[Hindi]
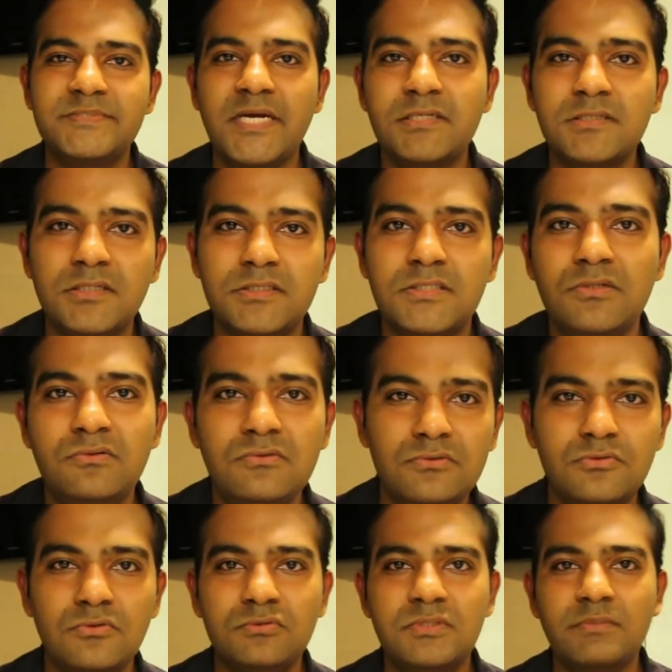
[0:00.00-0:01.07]
चैट करते हो
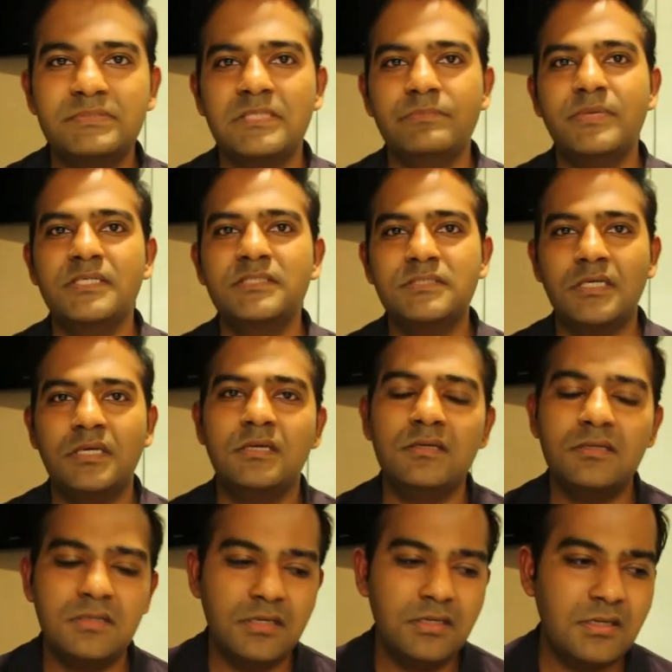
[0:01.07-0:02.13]
तो सबसे बेस्ट है
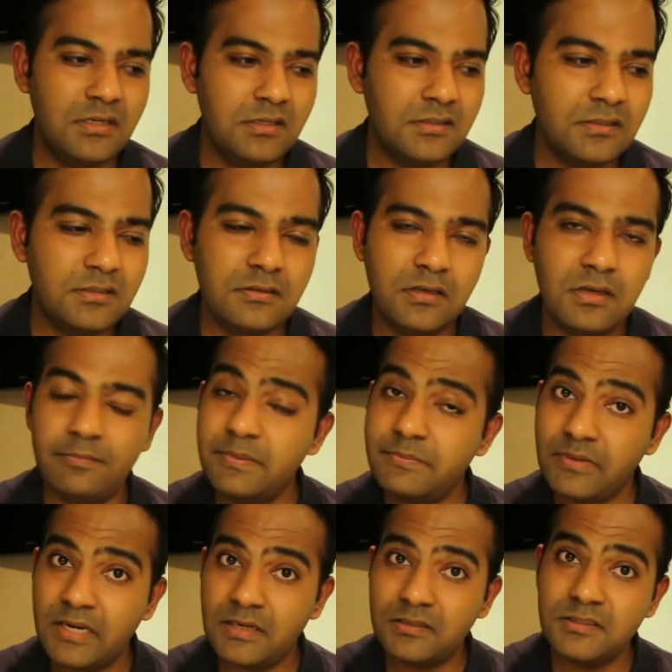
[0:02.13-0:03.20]
एम बी
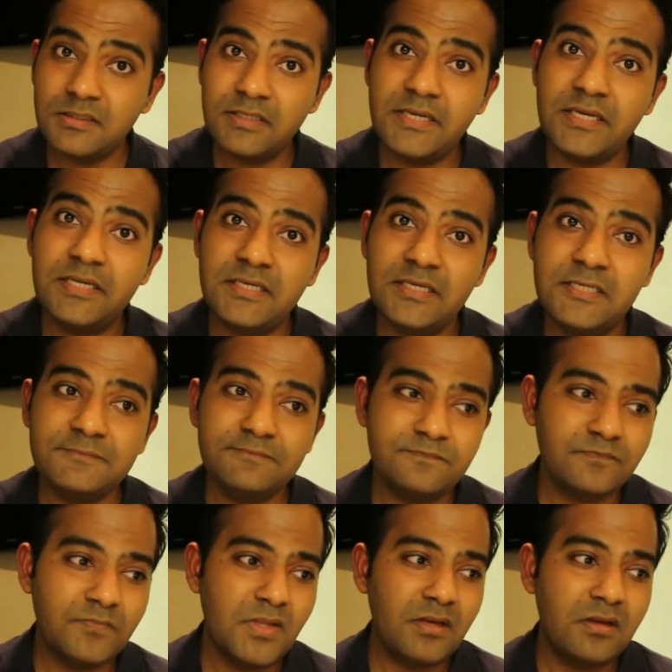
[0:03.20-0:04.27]
प्लान लेने के लिए
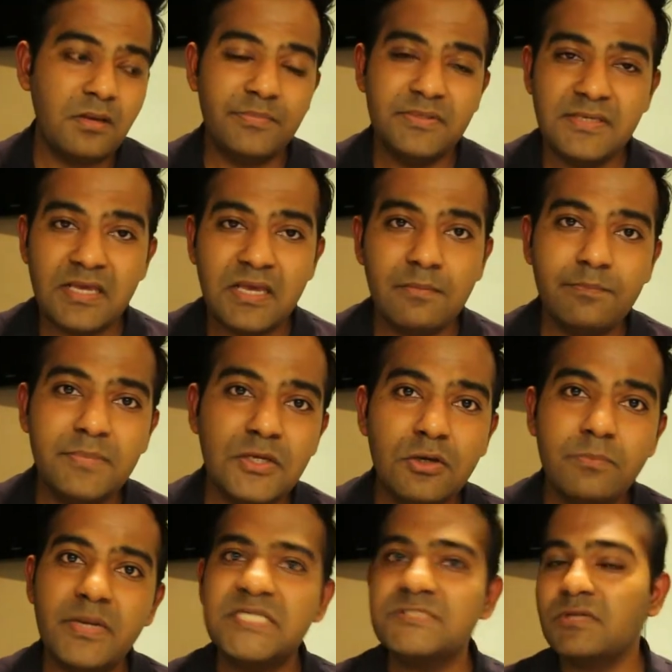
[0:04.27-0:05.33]
अभी ये एम और
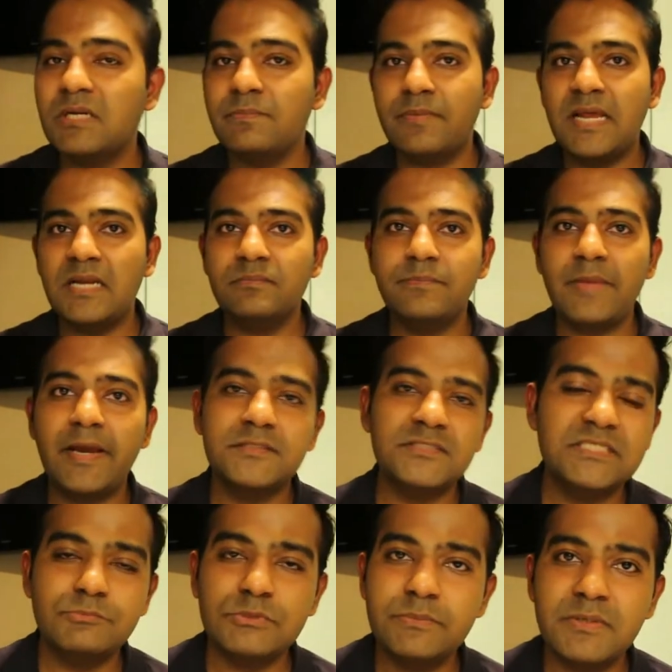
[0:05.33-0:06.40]
मेरे वाला प्लान पैकेज
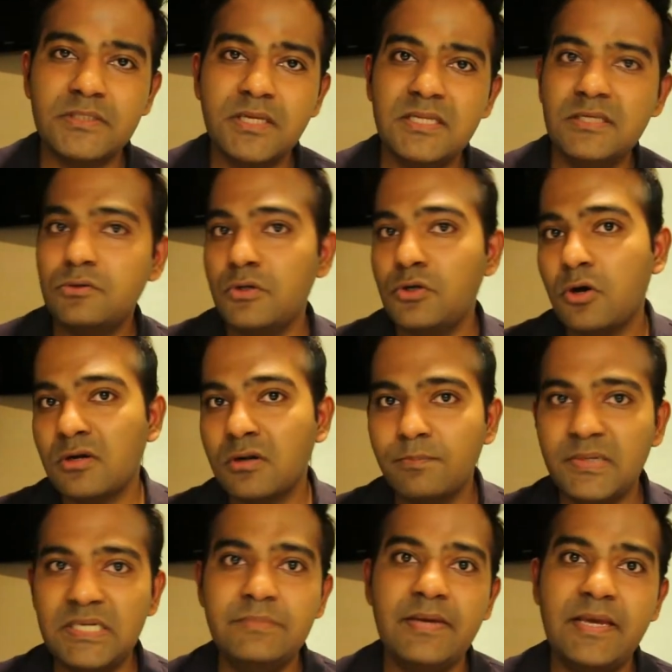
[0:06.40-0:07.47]
जस्ट मुझे पता नहीं कोई और
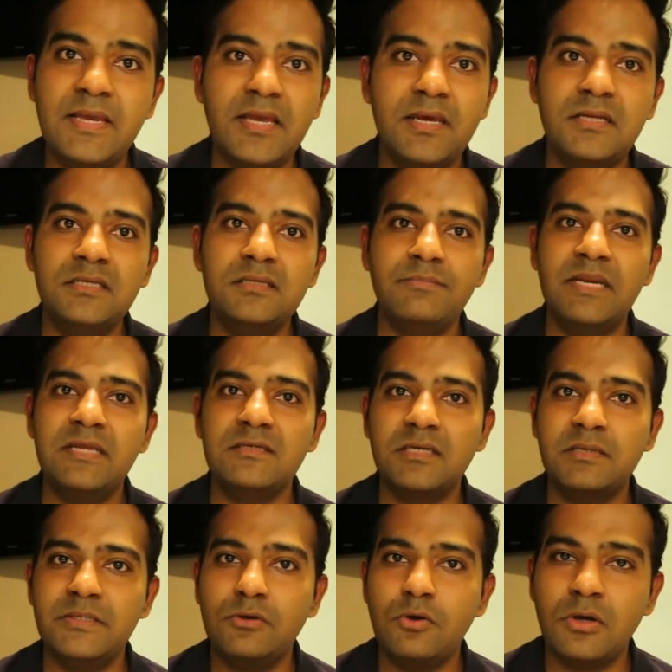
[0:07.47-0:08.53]
कंपनी में है या नहीं मैंने
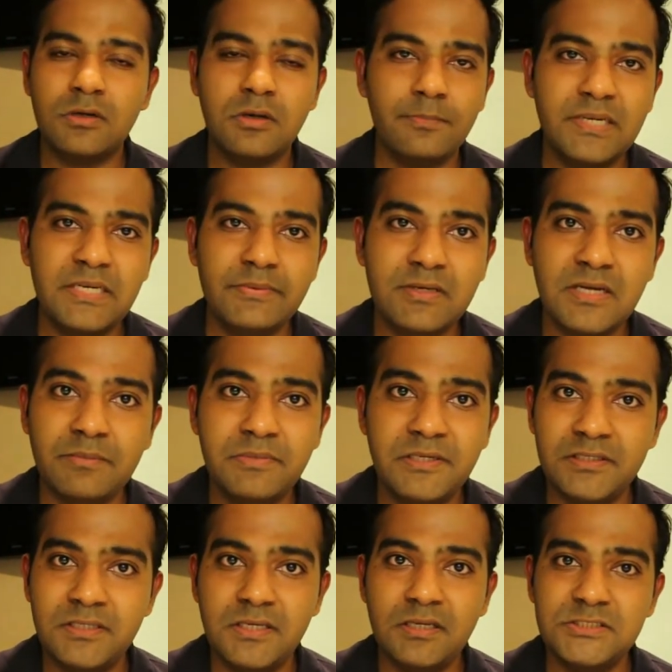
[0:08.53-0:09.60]
कई और कंपनी में काम नहीं
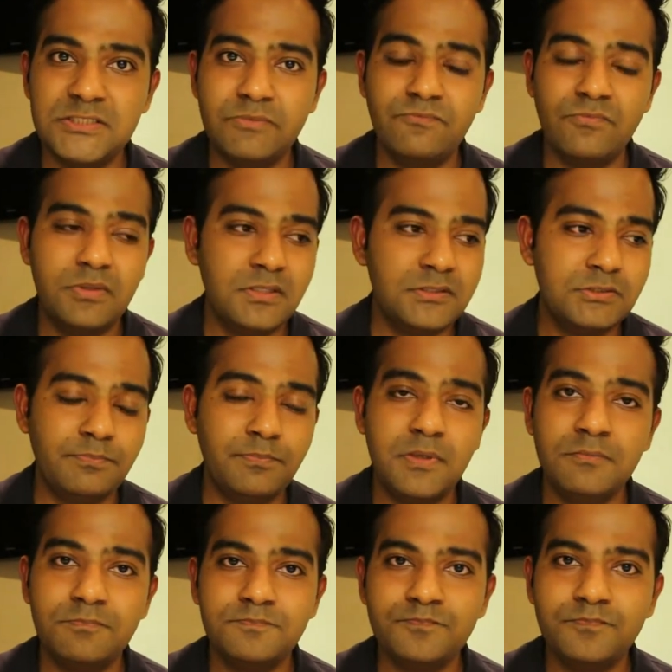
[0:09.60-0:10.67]
किया है शिप वाले शिप पे
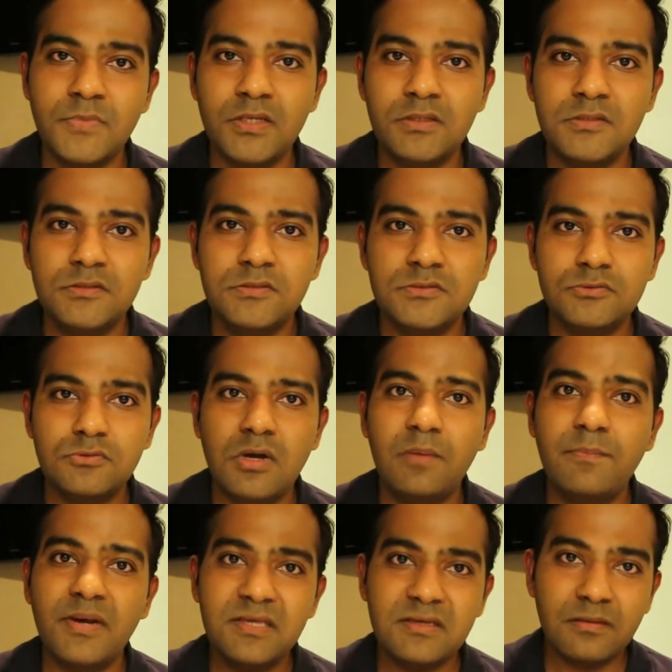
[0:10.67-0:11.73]
सो so,
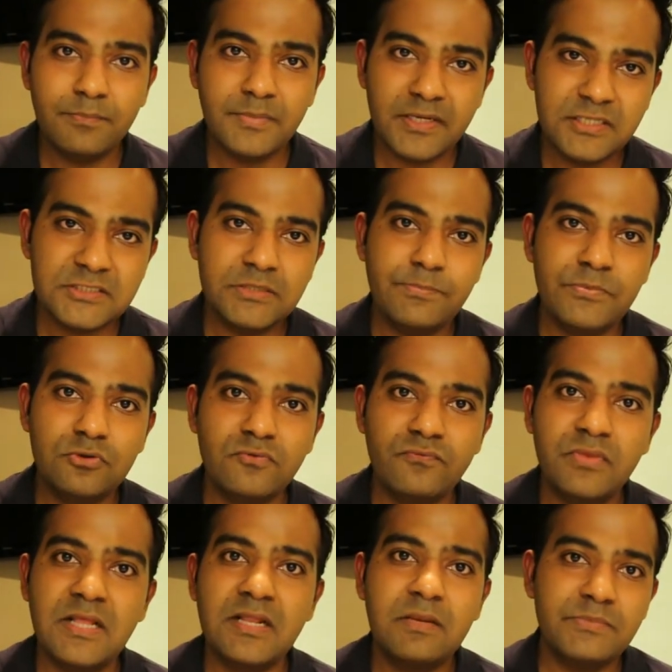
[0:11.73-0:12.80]
हमारी कंपनी के शिप पे तो
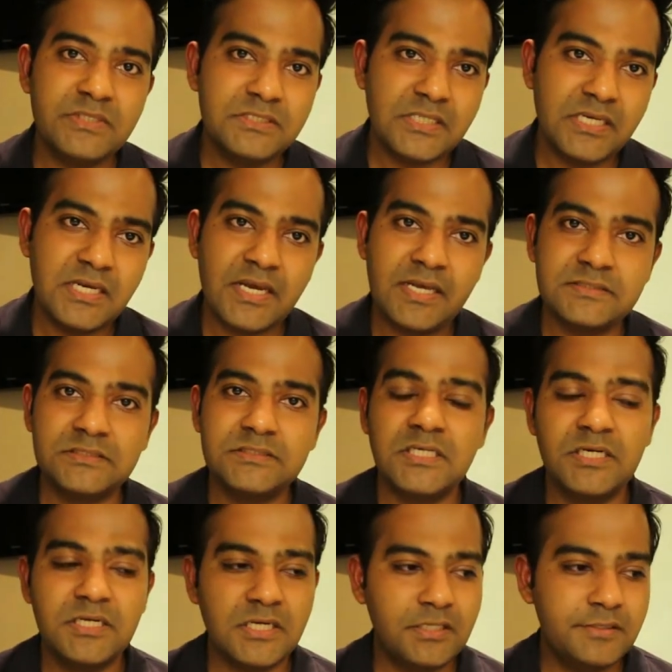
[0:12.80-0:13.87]
फिलहाल अभी ये ऐसा
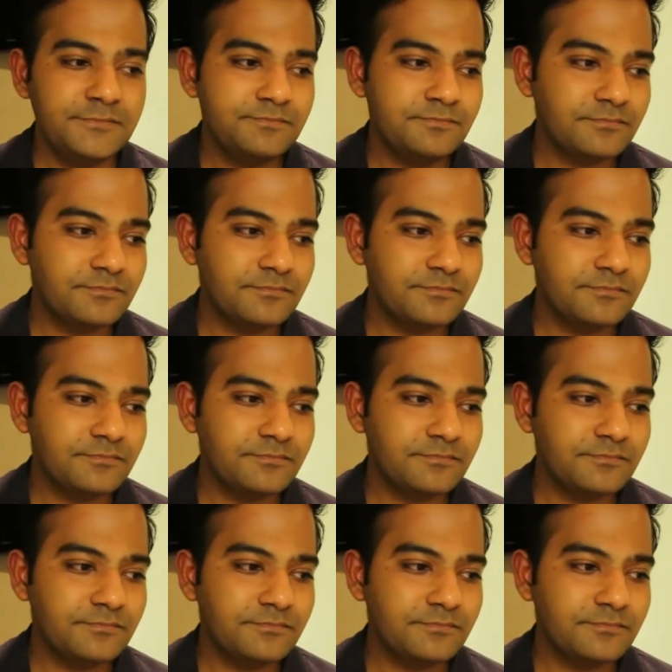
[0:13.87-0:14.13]
चल रहा है